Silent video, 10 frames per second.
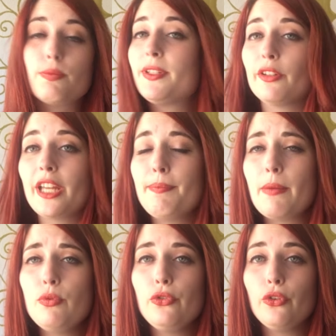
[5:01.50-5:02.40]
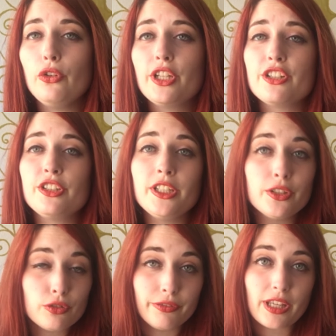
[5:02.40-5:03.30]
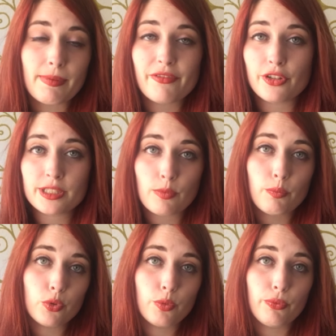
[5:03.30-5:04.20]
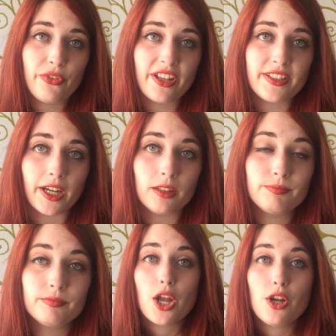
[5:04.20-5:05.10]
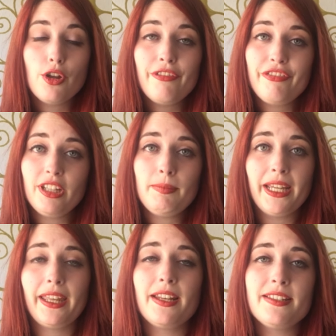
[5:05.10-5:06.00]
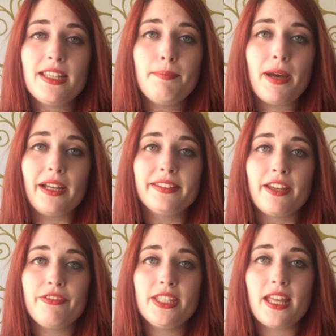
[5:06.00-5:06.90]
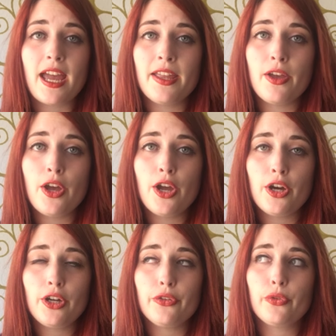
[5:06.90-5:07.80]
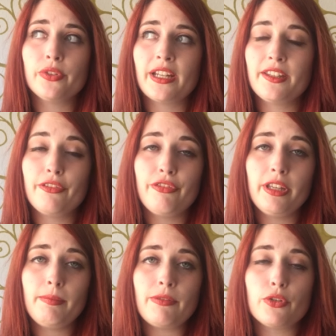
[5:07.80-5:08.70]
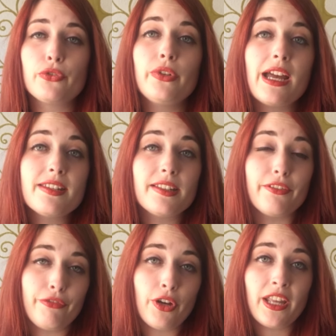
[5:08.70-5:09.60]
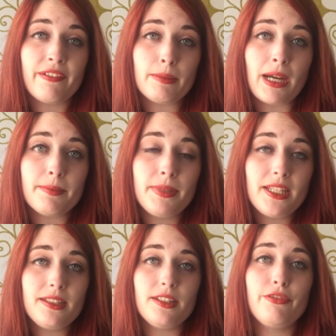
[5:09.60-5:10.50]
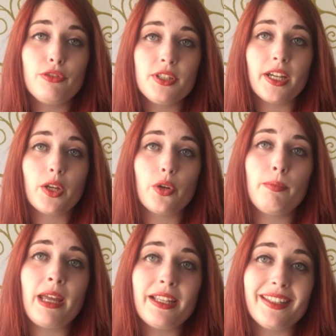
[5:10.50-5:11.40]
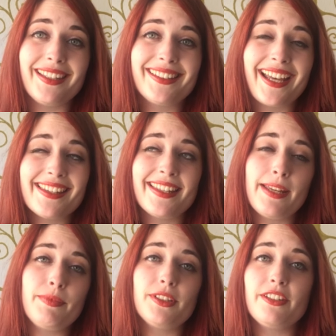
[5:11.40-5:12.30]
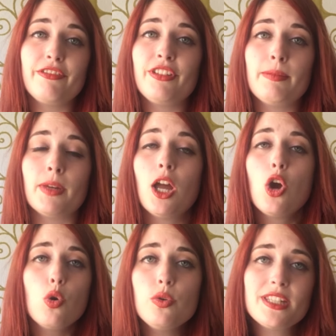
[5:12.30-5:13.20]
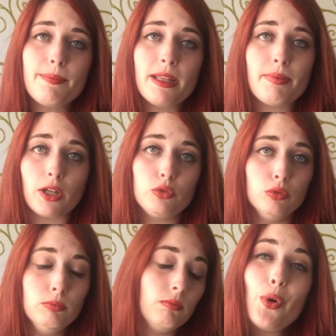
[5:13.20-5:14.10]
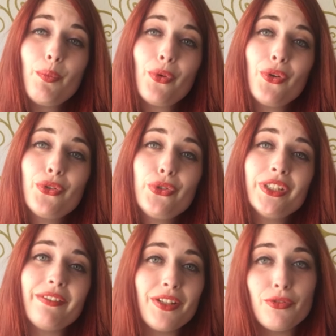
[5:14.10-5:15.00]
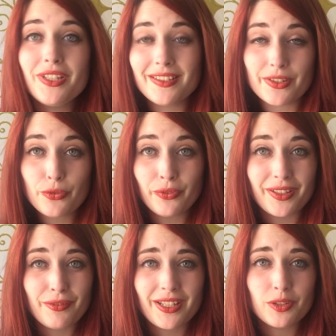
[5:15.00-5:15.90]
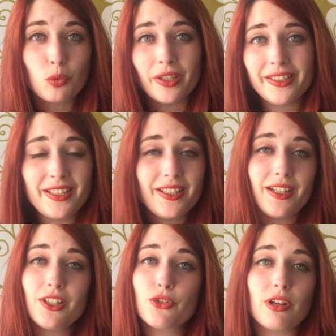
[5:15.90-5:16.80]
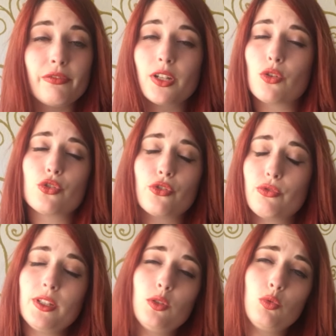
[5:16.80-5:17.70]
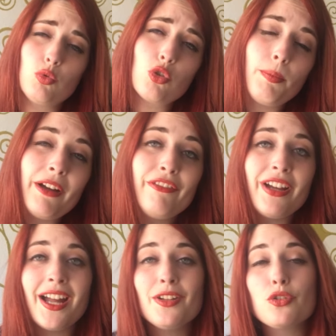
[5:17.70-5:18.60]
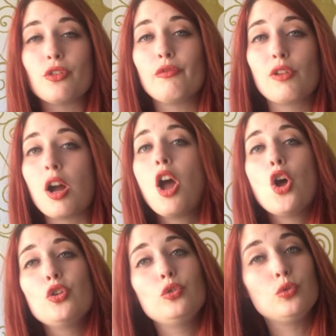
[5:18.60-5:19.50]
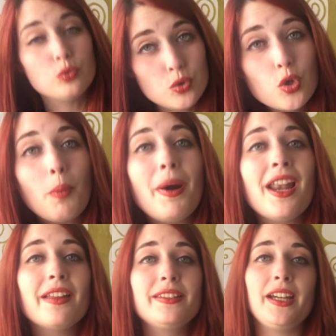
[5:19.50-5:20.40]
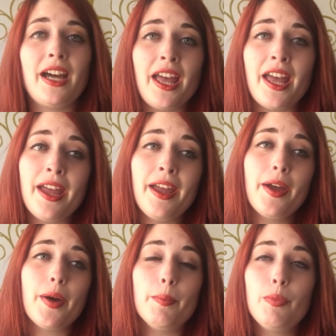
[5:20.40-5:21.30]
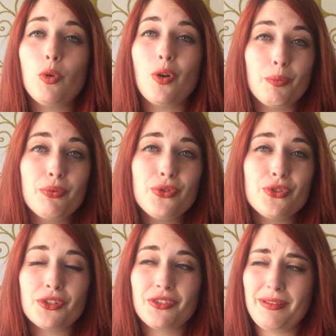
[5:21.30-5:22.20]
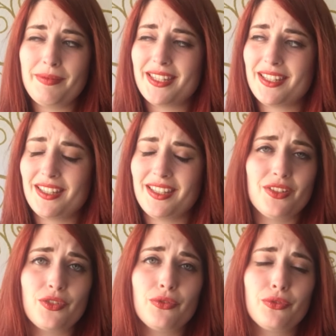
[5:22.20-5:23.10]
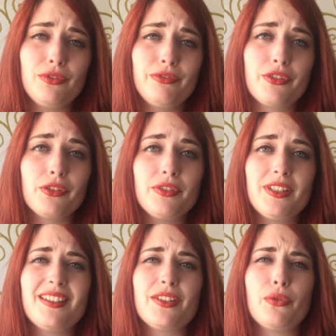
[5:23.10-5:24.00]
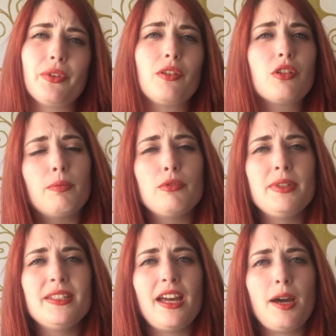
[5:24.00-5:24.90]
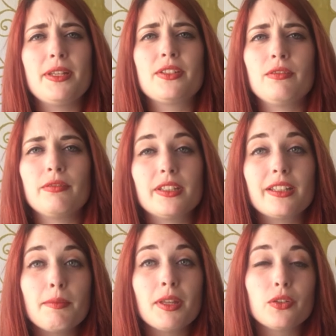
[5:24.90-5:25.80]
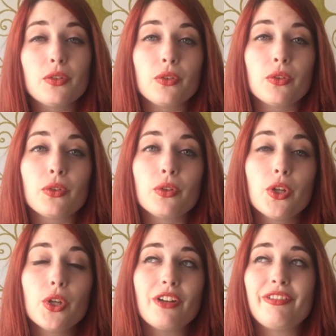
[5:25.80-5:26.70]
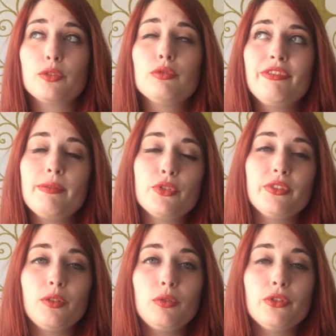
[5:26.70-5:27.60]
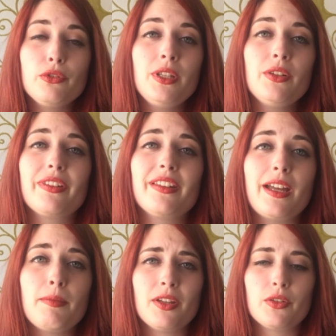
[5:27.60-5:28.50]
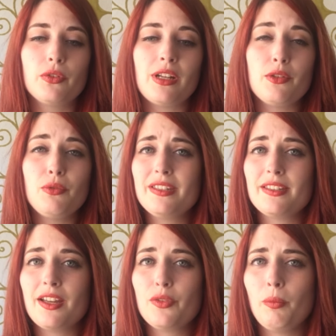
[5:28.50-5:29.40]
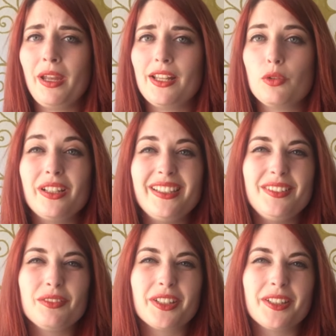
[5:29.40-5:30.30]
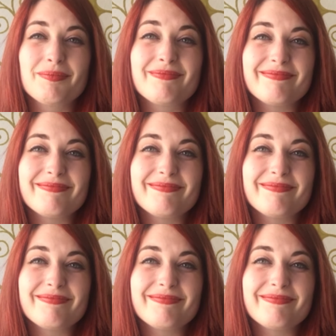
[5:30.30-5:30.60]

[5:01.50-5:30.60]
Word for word: me tendrai pas plus sur le casting, je trouve qu'il n'y a pas forcément beaucoup plus à dire. Le film est réalisé par David Ayer, son dernier film avant celui-là c'était Furry avec Brad Pitt, il faut dire que le mec est très adepte des films où ça pète partout. Bon pour le coup on avait l'utilisation des lunettes 3D, hein. je dois avouer que je ne suis toujours pas fan, je ne vois toujours pas l'intérêt. Bon, en plus, dans ce film, c'est, je trouve que l'utilisation est encore plus bizarre parce qu'on sait très bien que. Enfin, tout le film se déroule de nuit, on sait très bien que la nuit ça assombrit la 3D donc. Euh,